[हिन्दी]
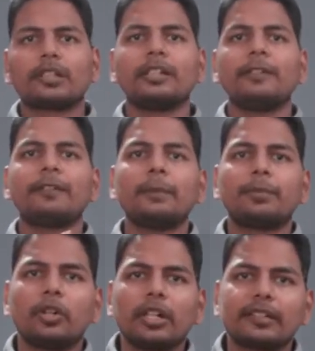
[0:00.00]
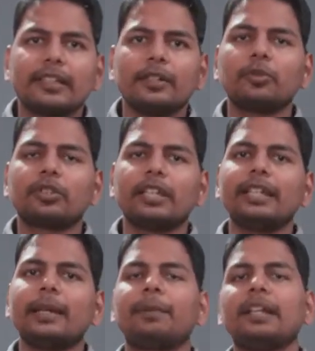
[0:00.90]
डिफरेंट प्रोडक्ट्स है उसके
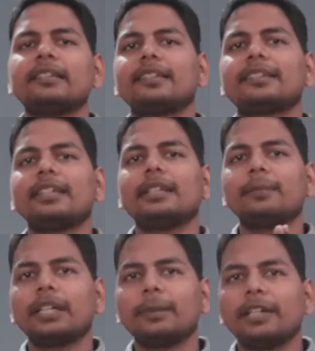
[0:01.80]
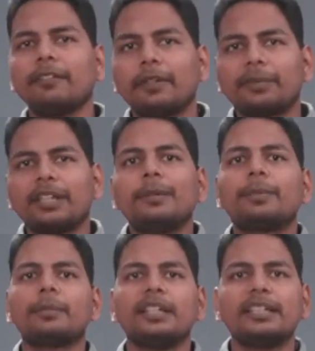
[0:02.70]
लिए अप्लायंसेस के लिए मैंने मेरी वेबसाइट
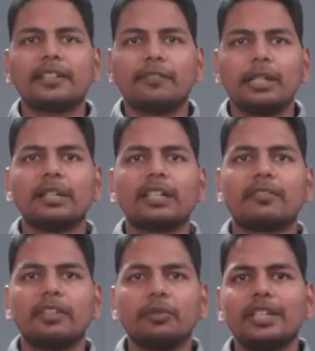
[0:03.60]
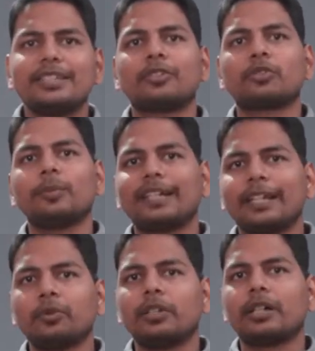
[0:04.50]
पर भी लिस्ट अवेलेबल करवाई हुई है जिसको मैं
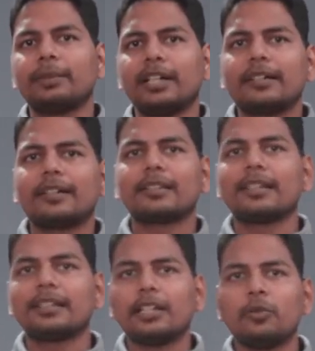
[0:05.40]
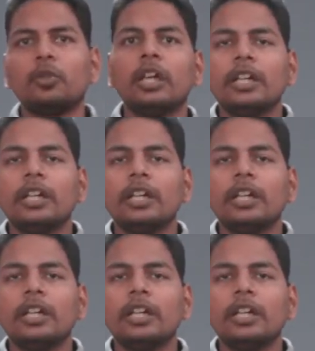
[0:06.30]
रेगुलर अपडेट करता रहता हूं